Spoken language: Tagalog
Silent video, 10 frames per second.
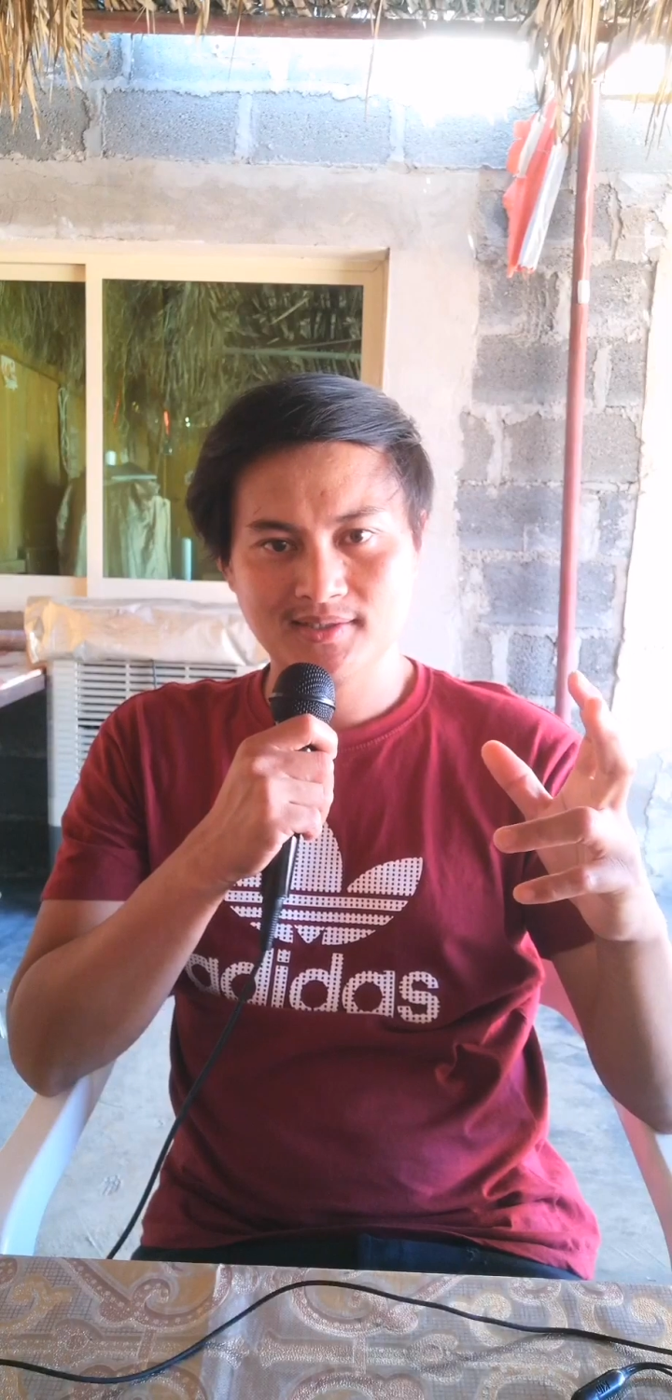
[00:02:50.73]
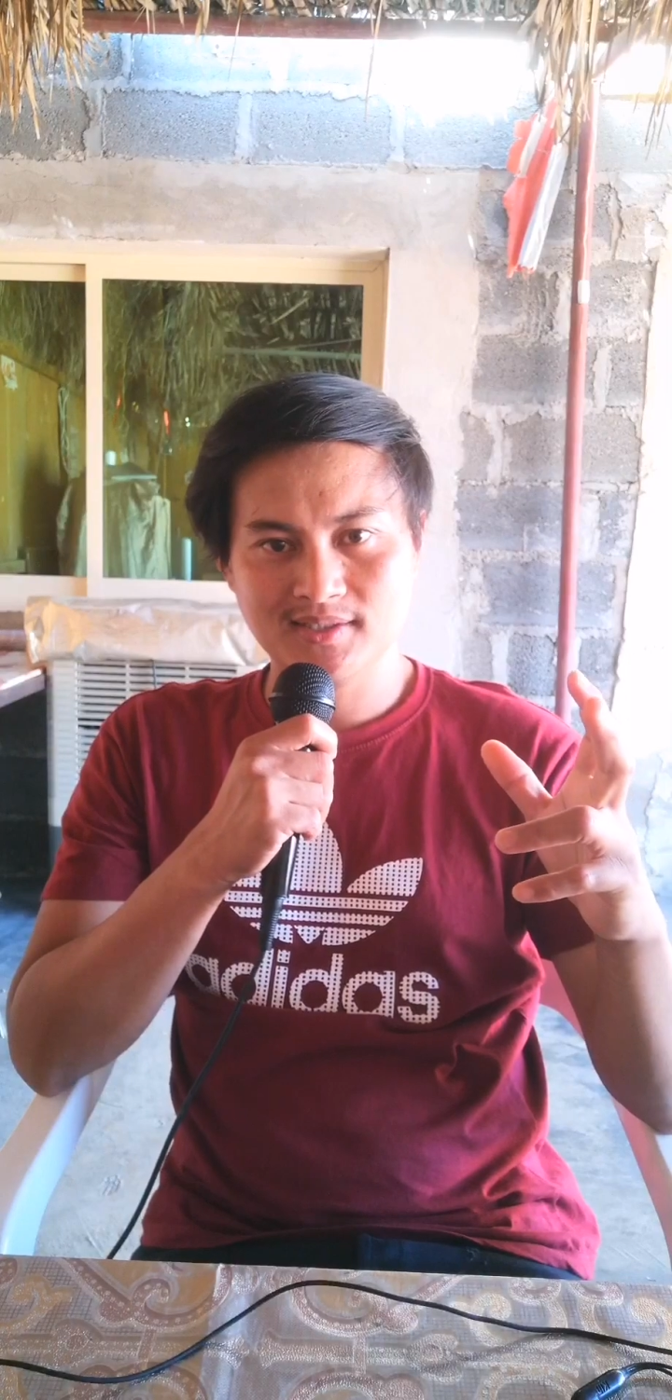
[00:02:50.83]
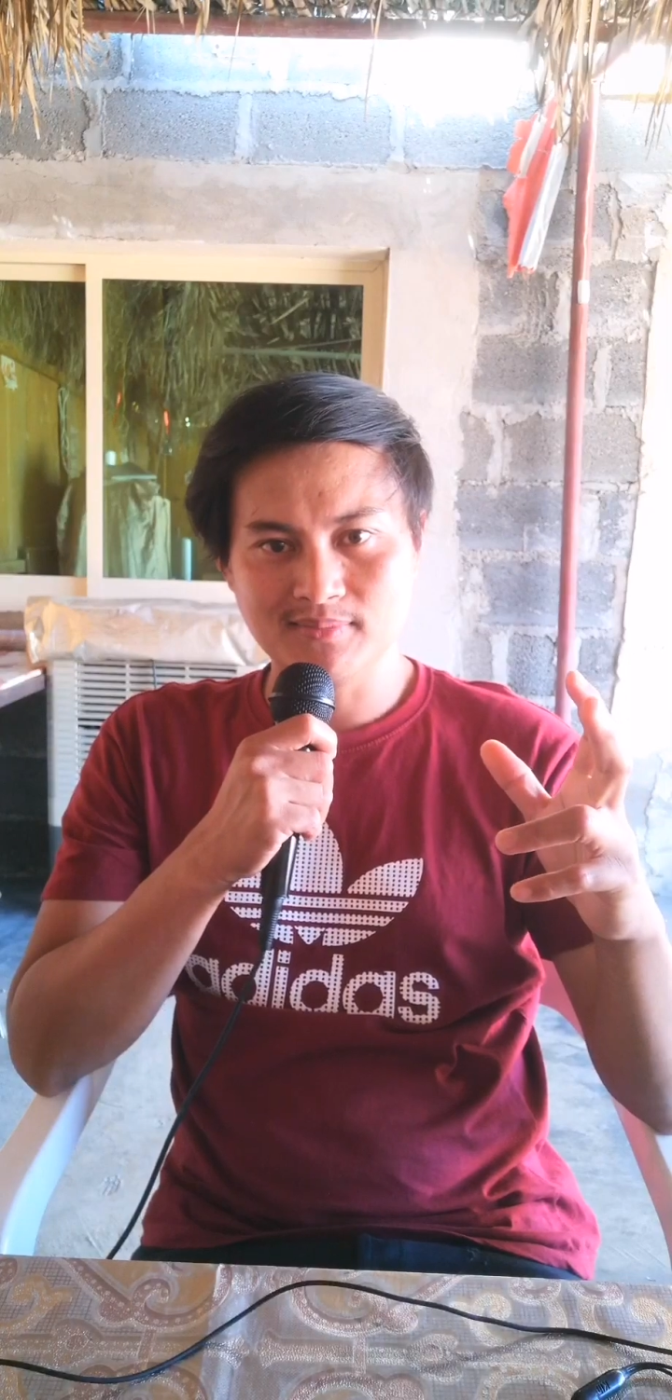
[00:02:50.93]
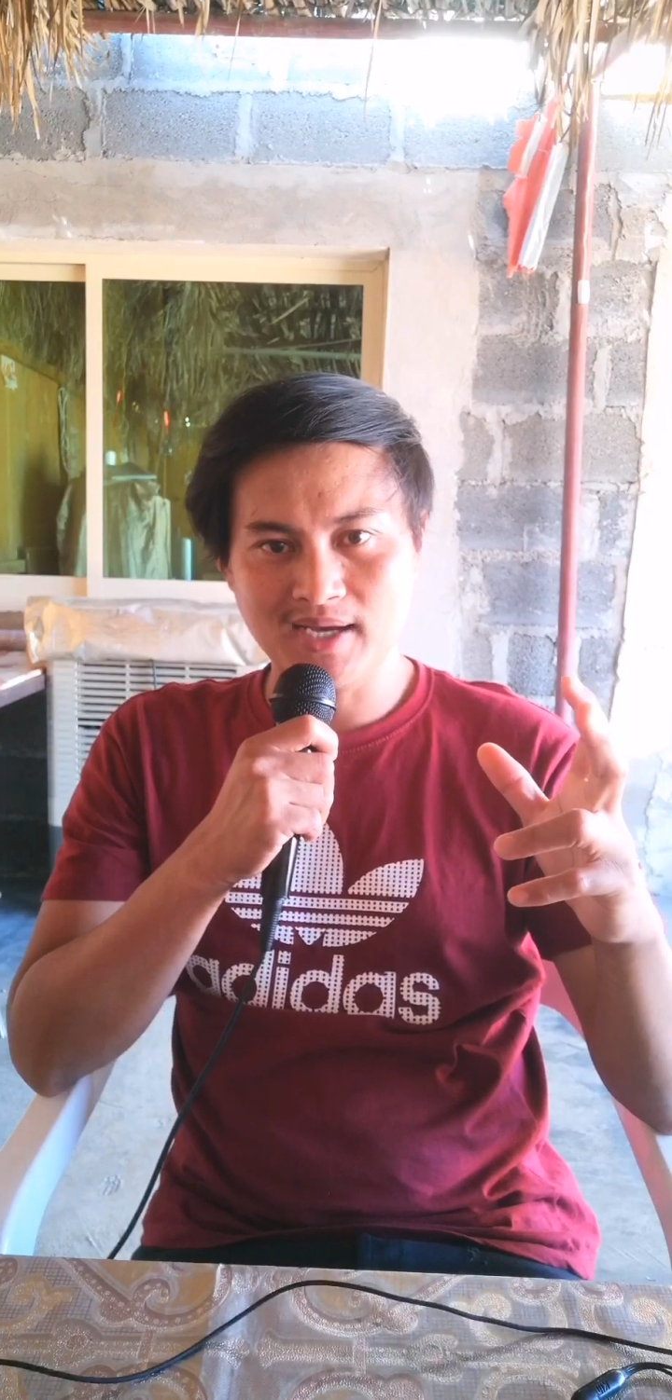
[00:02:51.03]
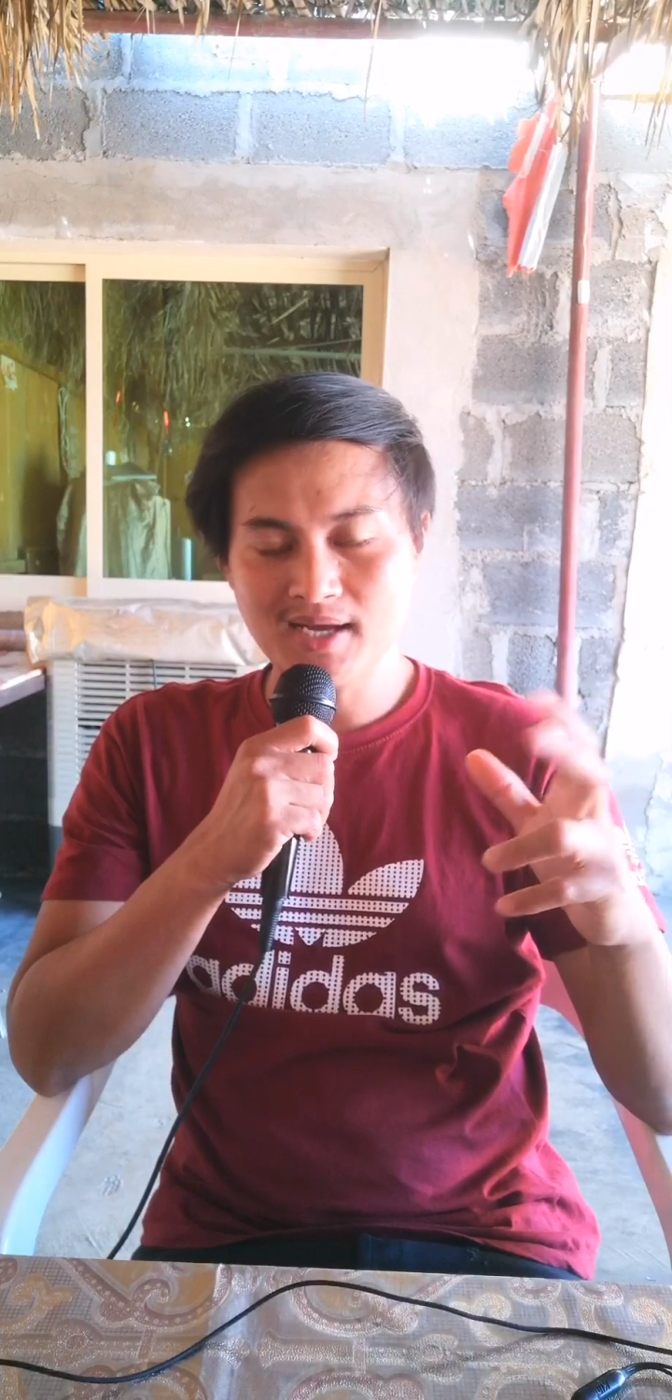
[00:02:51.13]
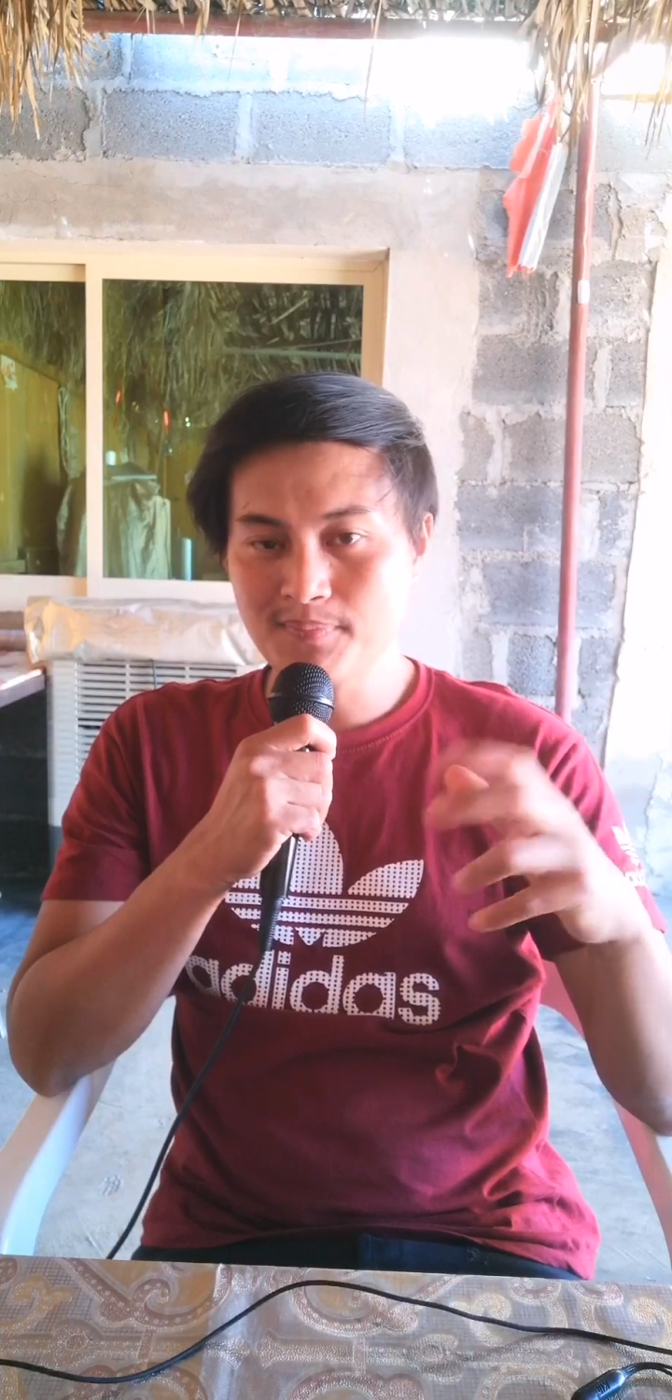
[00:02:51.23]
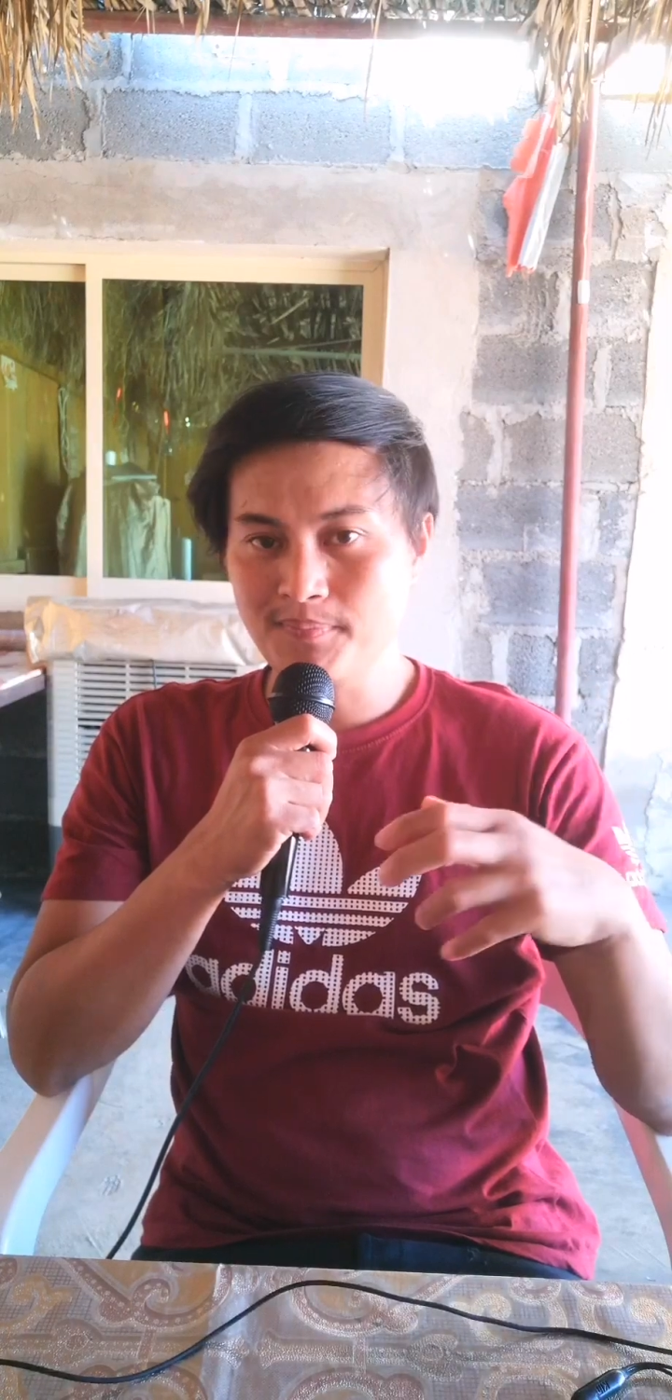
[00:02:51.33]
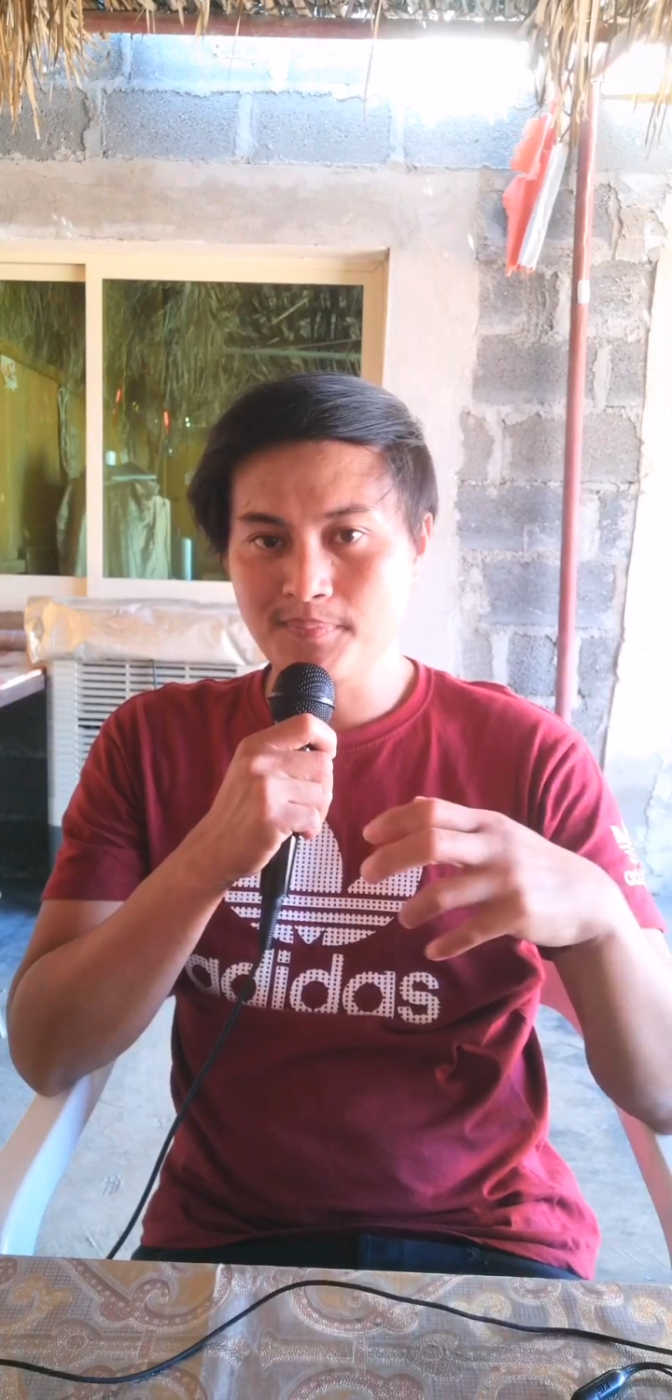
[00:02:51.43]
di ba?